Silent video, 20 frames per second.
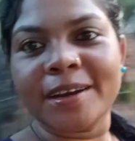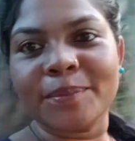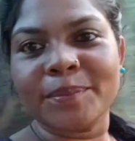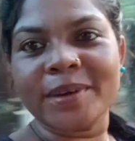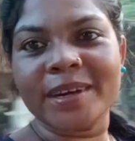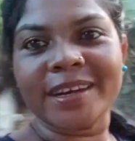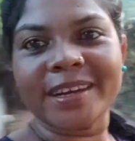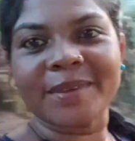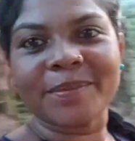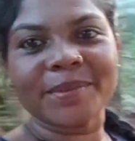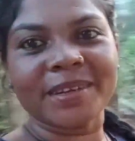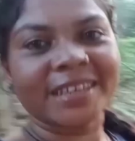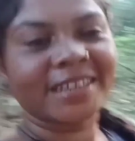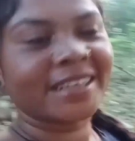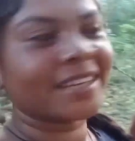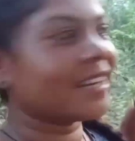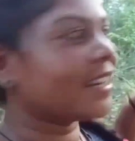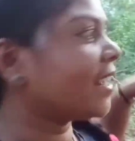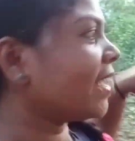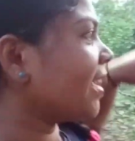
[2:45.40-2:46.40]
हमारा मन
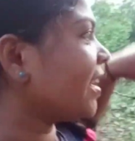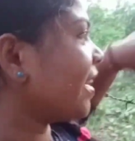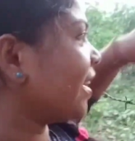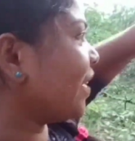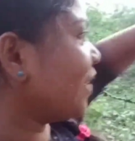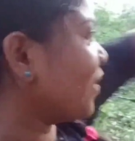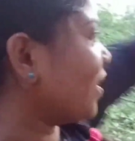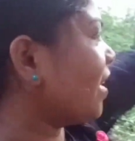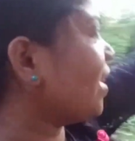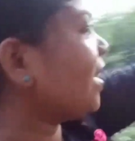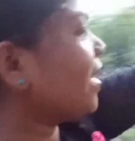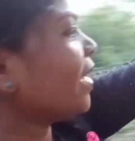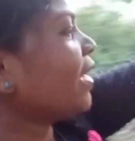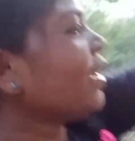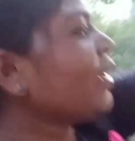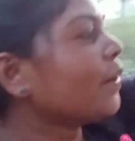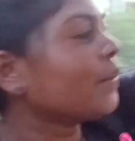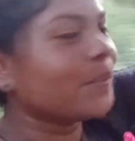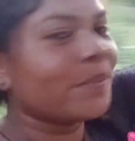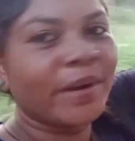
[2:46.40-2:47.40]
कर रहा है ये वाले
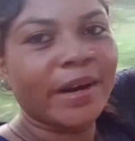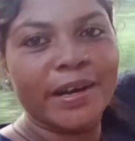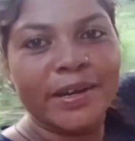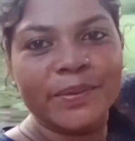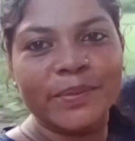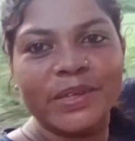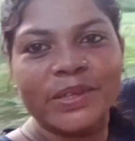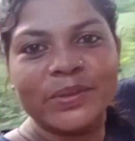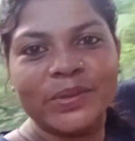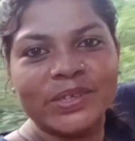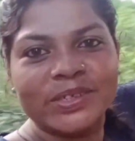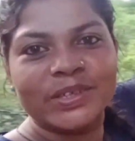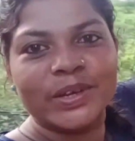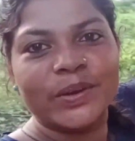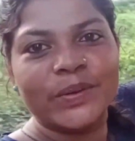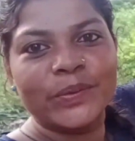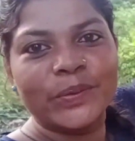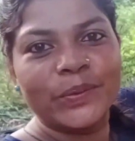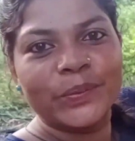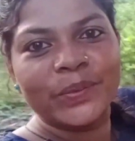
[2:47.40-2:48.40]
बाड़ी में थोड़ा
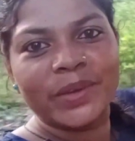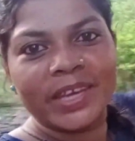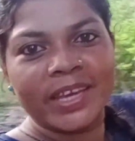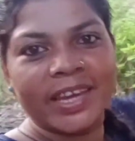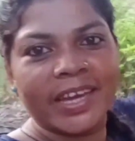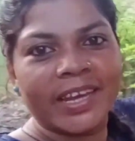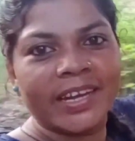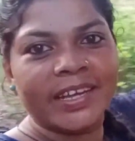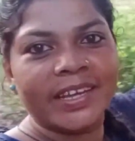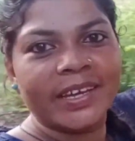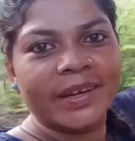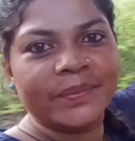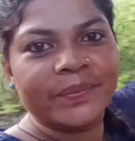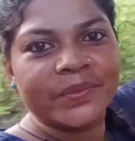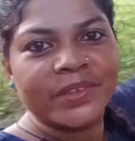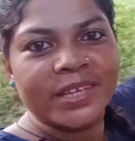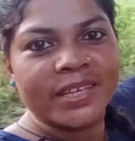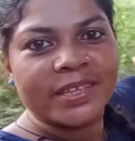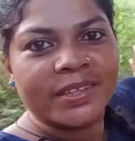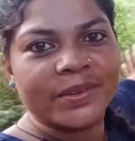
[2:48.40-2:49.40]
सा घूम के आने का
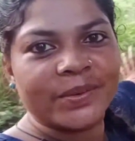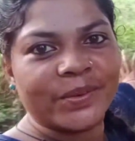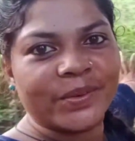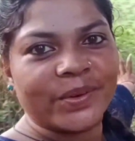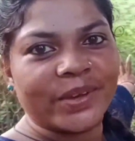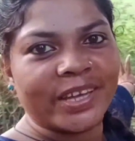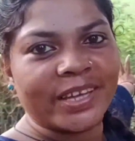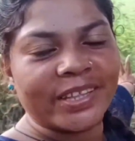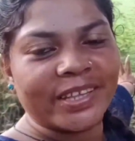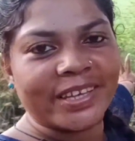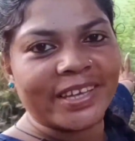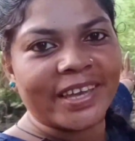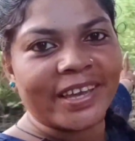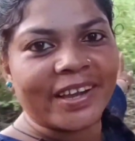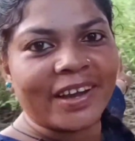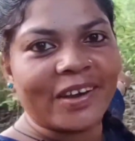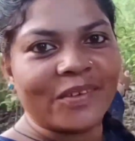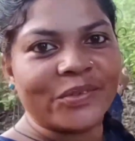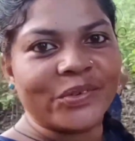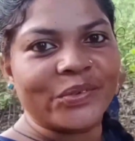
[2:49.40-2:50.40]
तो ये देखिए
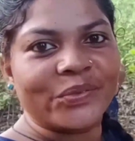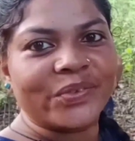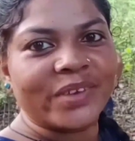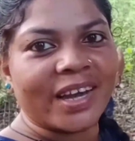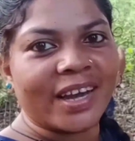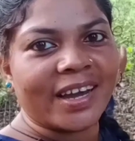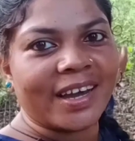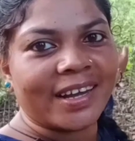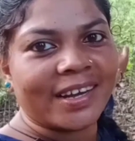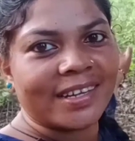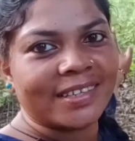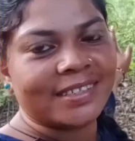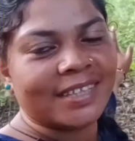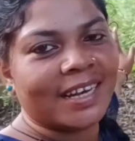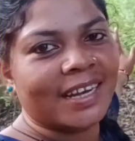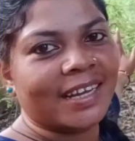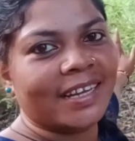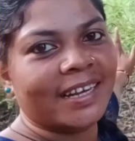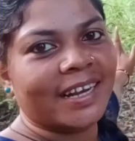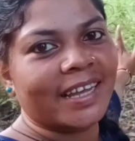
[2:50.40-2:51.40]
काफ़ी प्यारा
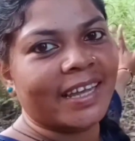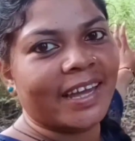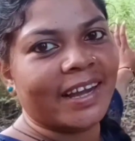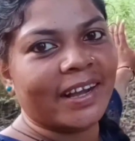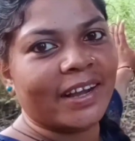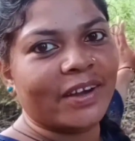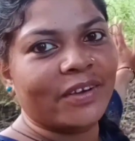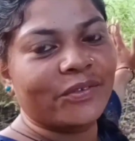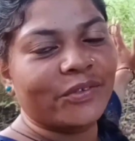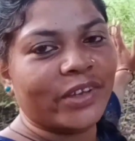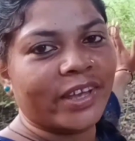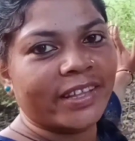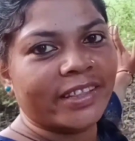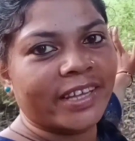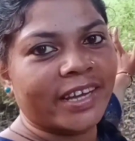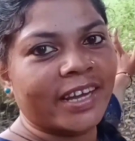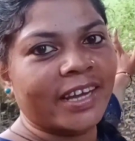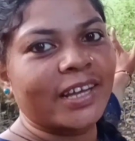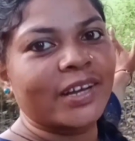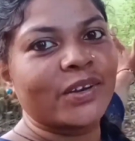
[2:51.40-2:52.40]
सा लग रहा है यहाँ का
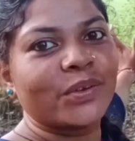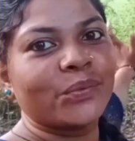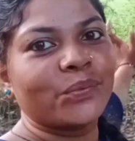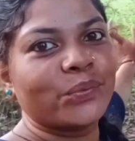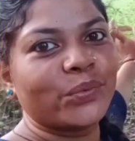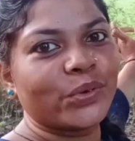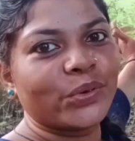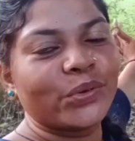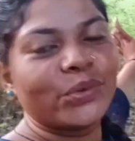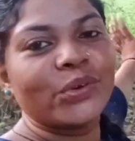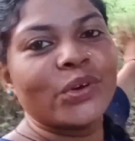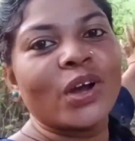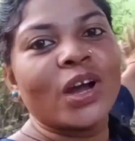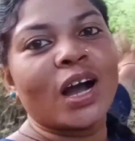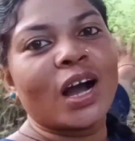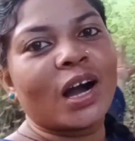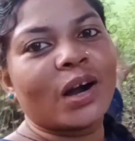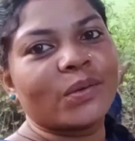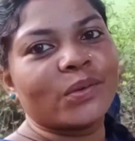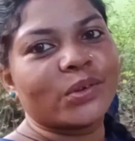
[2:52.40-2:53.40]
वेदर व्यू
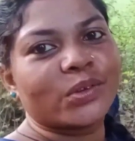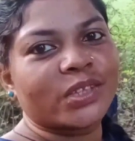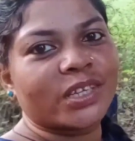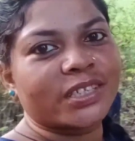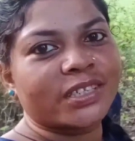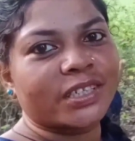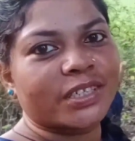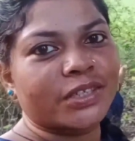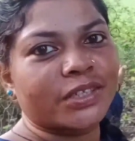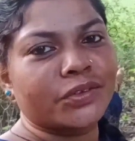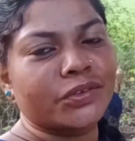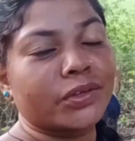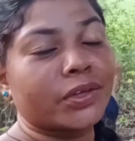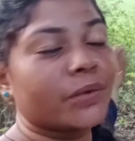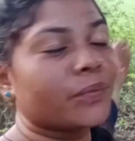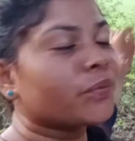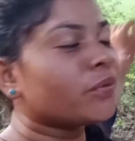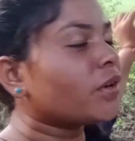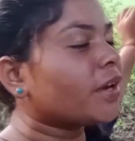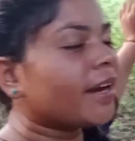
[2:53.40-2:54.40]
आप लोग देख सकते हो
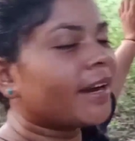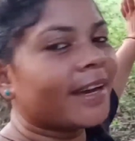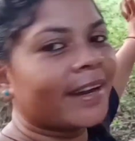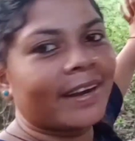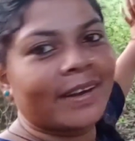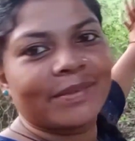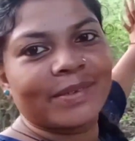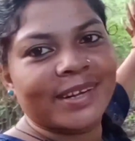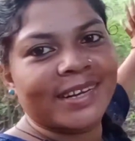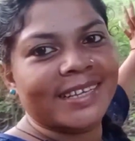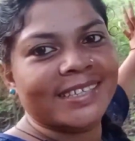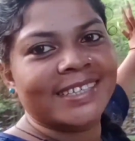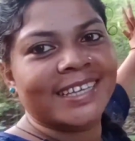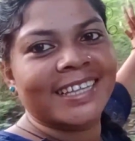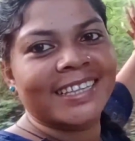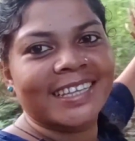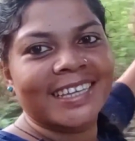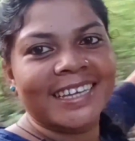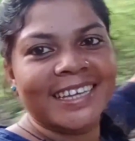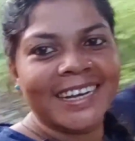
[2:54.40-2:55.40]
देखिए पूरा हरा भरा
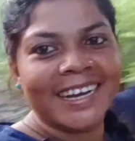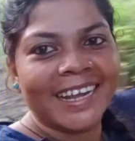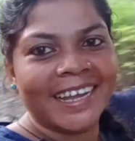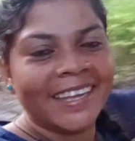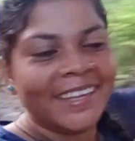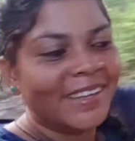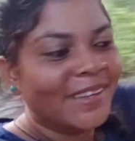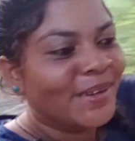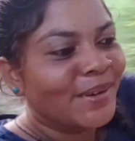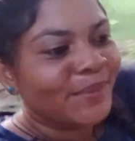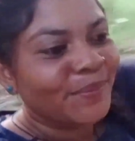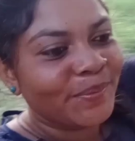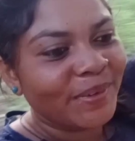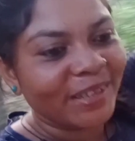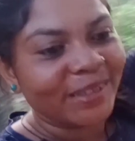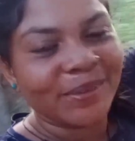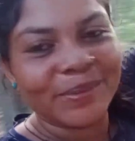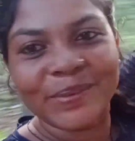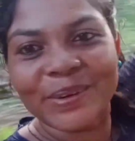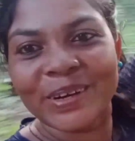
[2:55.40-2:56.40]
सा दिख रहा है
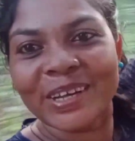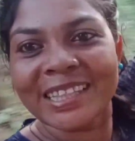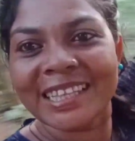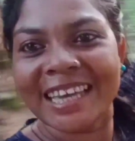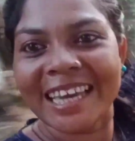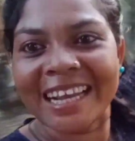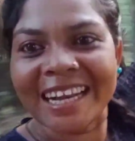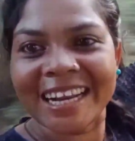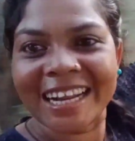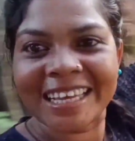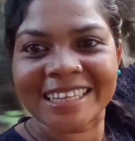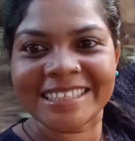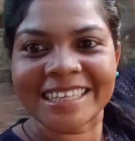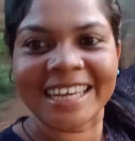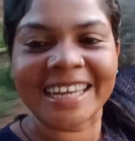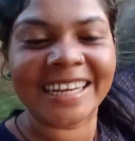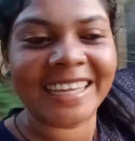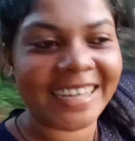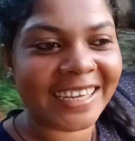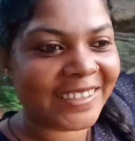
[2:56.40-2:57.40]
मन तो बहुत कर रहा है
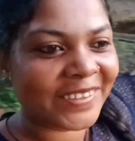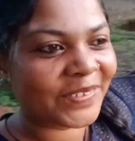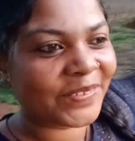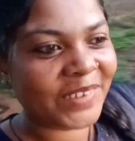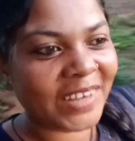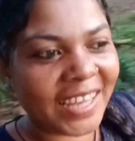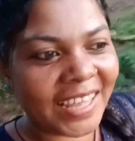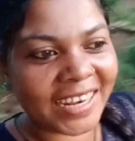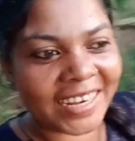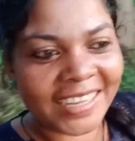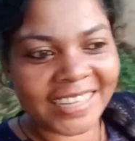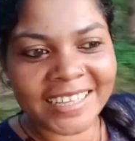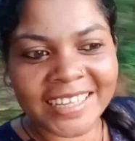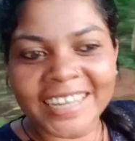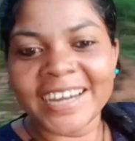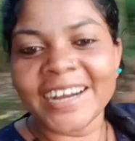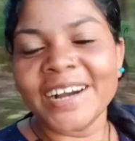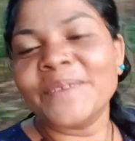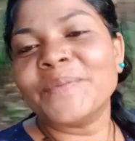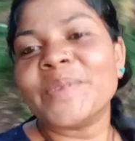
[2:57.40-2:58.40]
जाने का तो फिलहाल
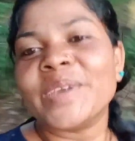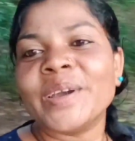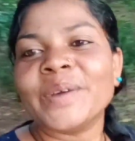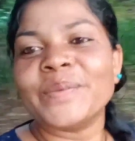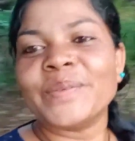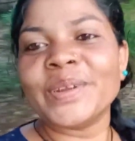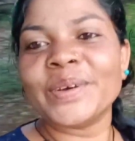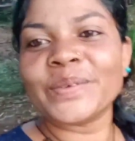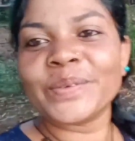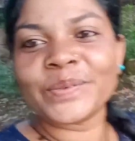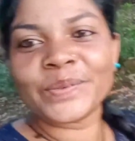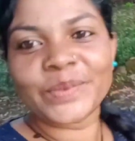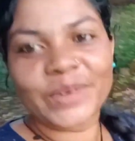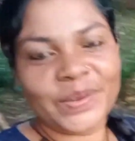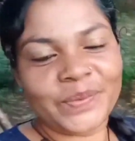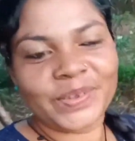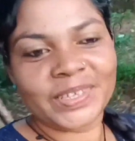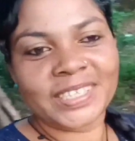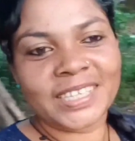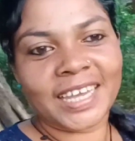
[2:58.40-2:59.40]
अभी हम ना
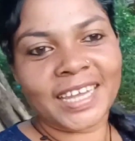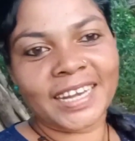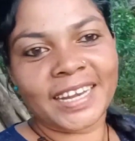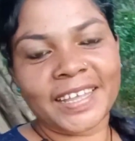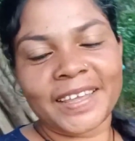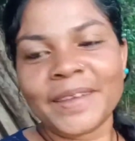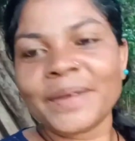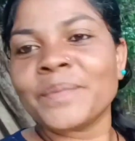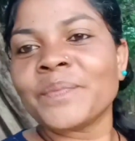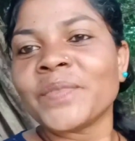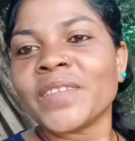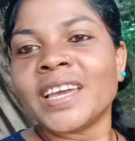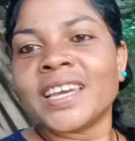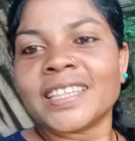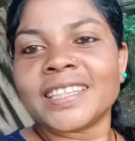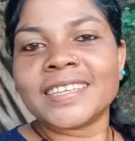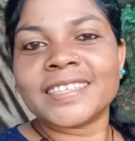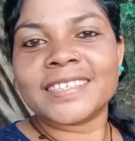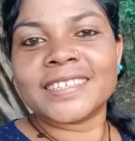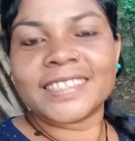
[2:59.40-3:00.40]
वहीं पर जा रहे हैं
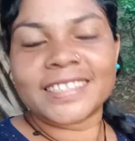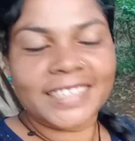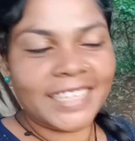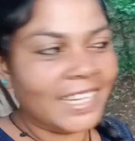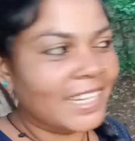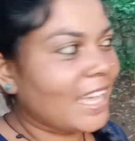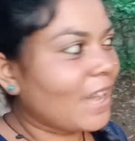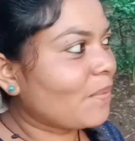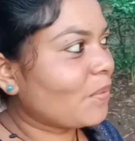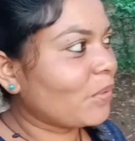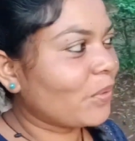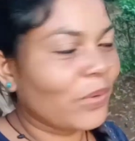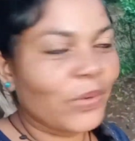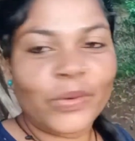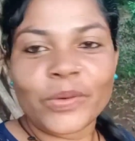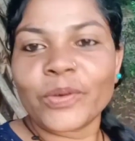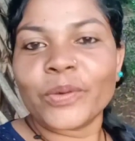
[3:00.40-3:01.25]
तो चलिए आप लोगों